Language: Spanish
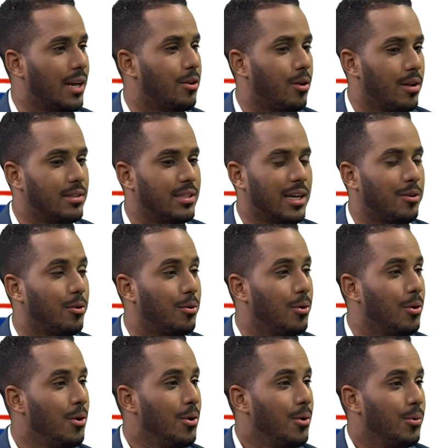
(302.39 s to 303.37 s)
Yo decía, no,
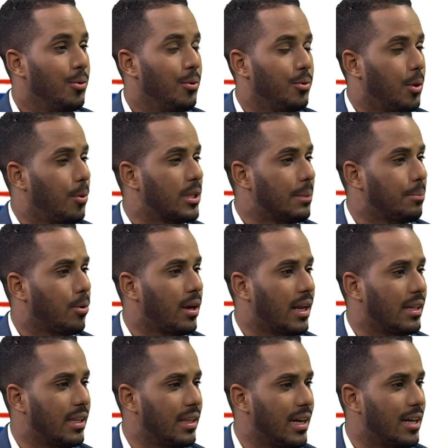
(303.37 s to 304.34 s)
no, no voten por el
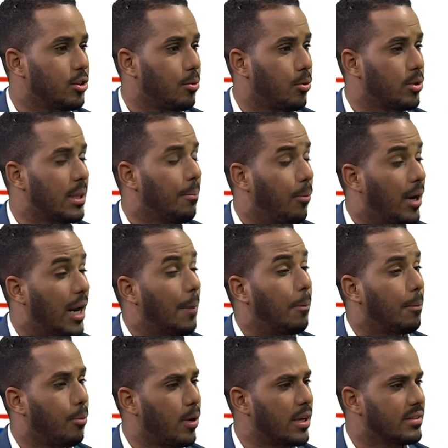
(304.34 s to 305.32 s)
candidato, voten por las
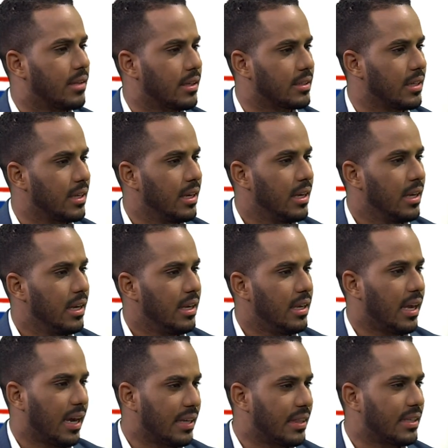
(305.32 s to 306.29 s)
propuestas. Claro. Y
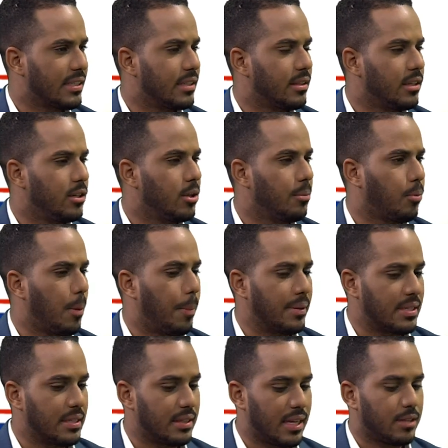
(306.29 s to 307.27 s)
en este sentido, pues
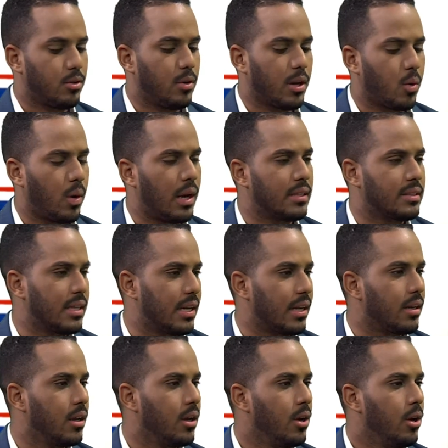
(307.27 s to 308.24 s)
presentándole cuáles
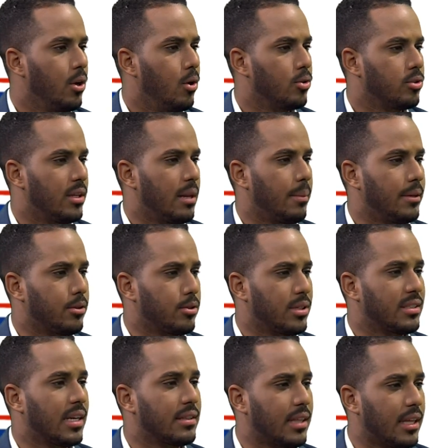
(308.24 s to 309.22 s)
eran los lineamientos
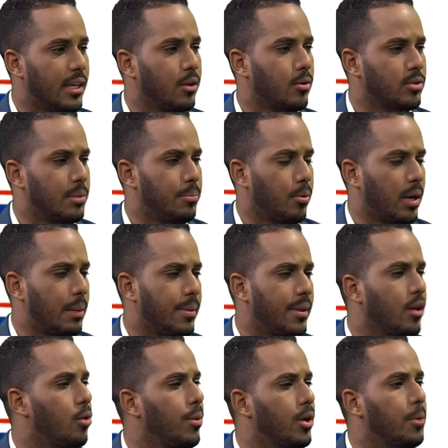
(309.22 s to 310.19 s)
estratégicos del programa del
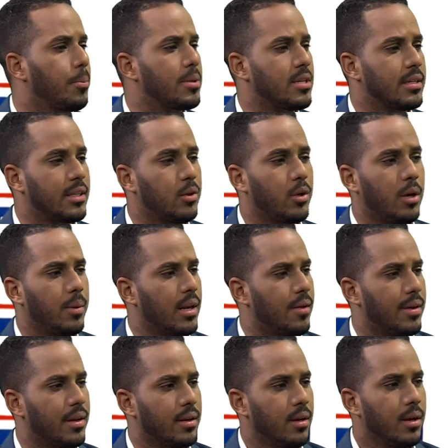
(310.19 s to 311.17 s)
gobierno del presidente Luis
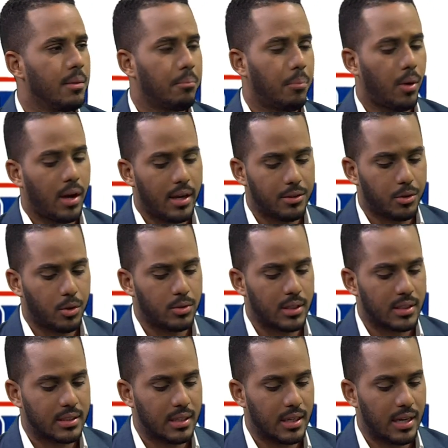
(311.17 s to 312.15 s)
Abinader, pues ahí
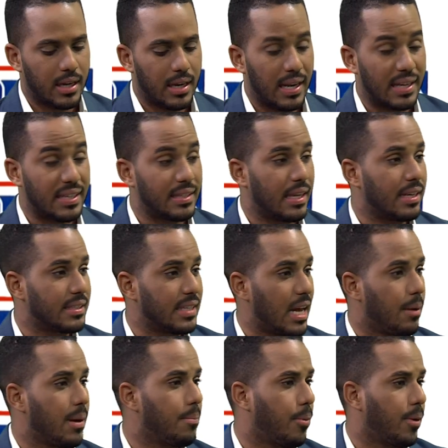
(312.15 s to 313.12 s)
entonces eh, les
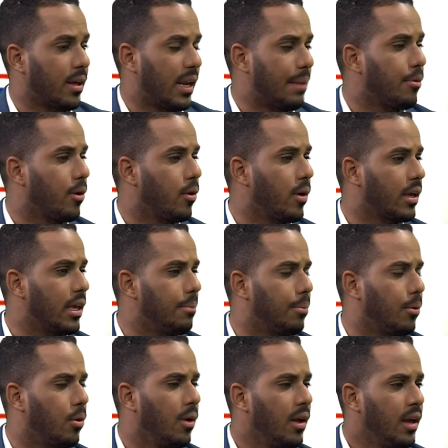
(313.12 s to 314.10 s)
interesaba y pues creamos un
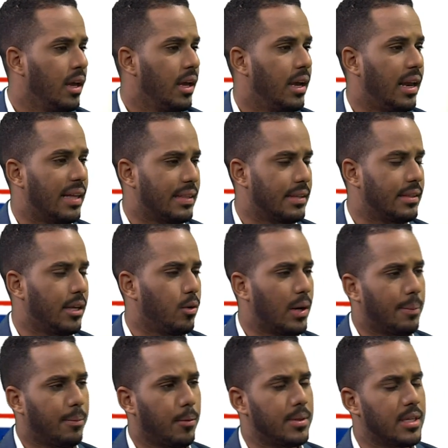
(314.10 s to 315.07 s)
equipo en las
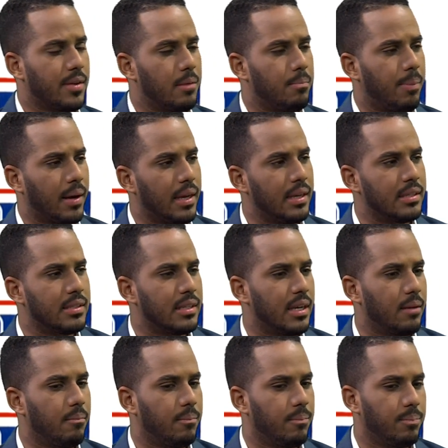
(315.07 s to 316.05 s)
31 provincias del país y
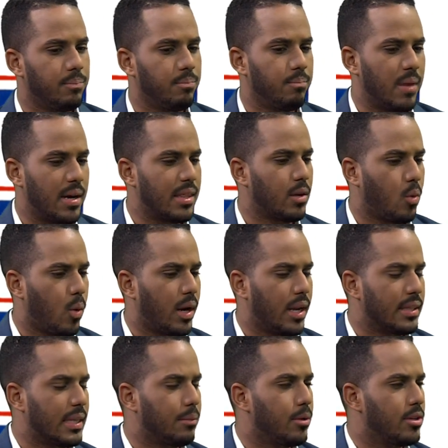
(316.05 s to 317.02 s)
en más de
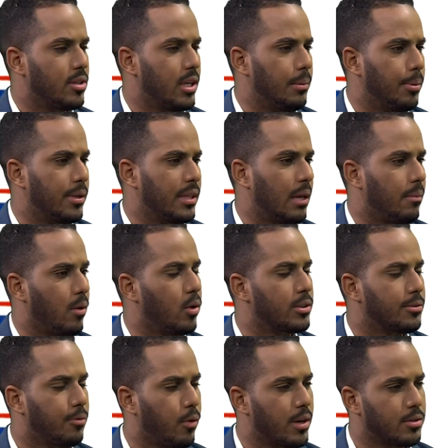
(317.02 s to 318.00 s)
40 municipios y también un
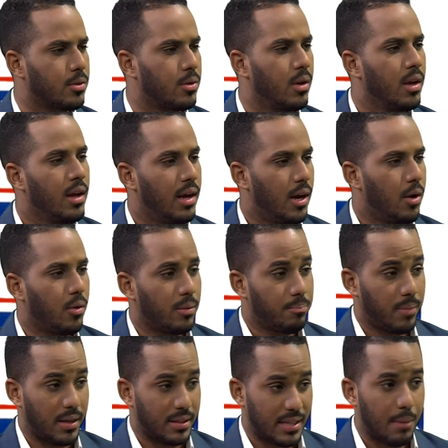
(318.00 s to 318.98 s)
esfuerzo,
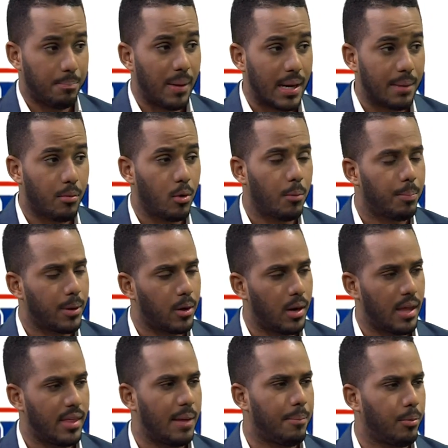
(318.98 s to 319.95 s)
aunque sea párvulo, pero
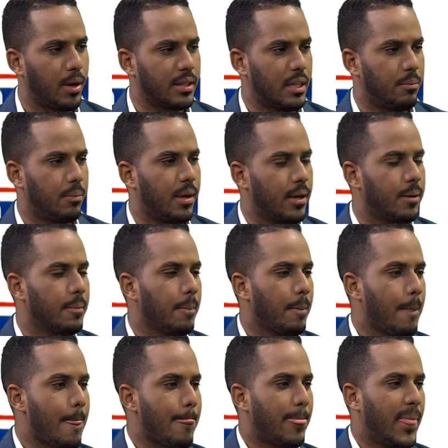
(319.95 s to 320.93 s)
la diáspora también,
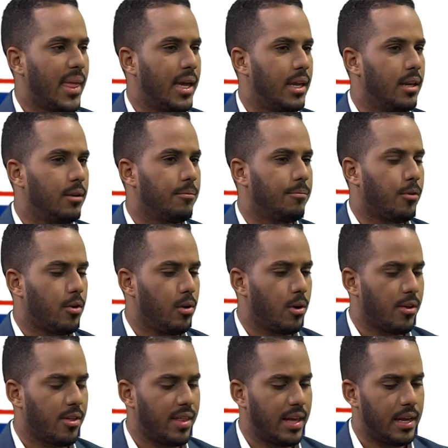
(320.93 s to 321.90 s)
en Fort
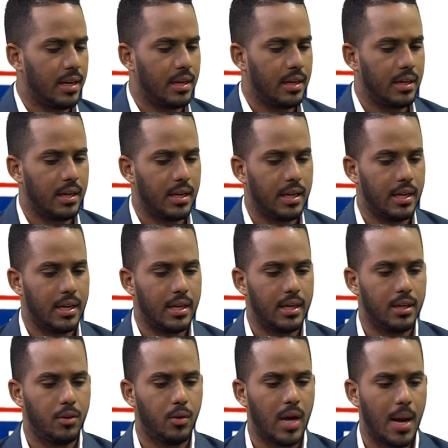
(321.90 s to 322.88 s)
Lauderdale,
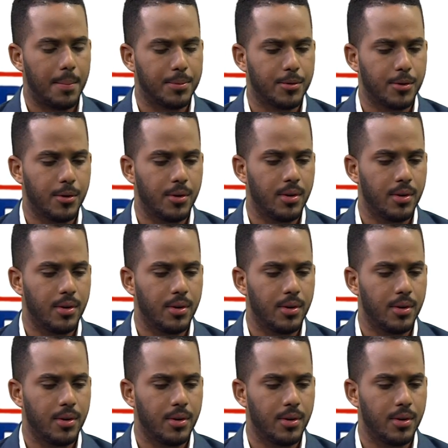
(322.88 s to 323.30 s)
en New Hampshire.